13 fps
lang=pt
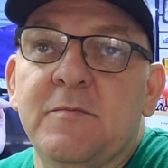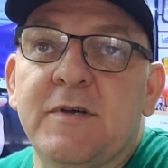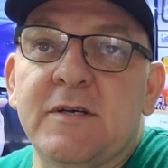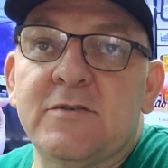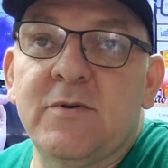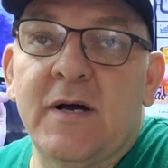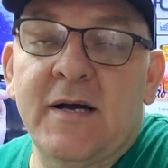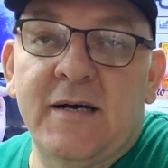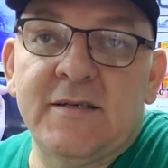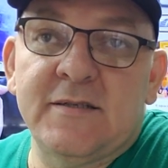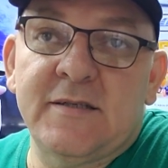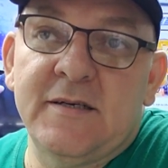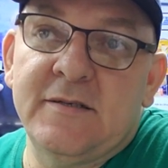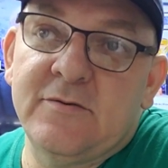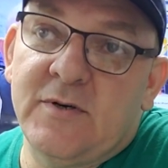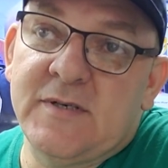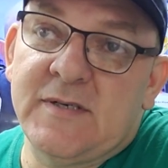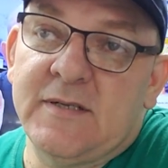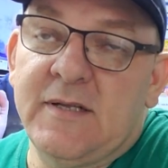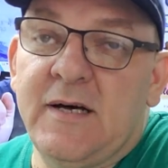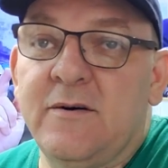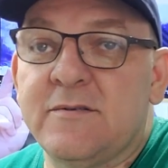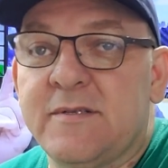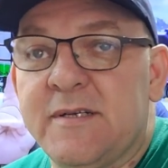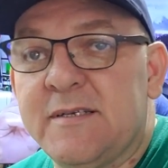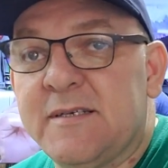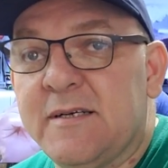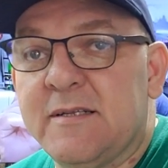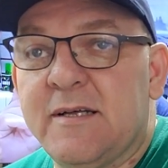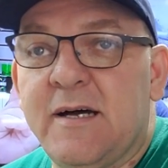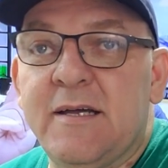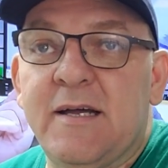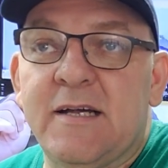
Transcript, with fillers: que a sua casa tem dois andares ou três andares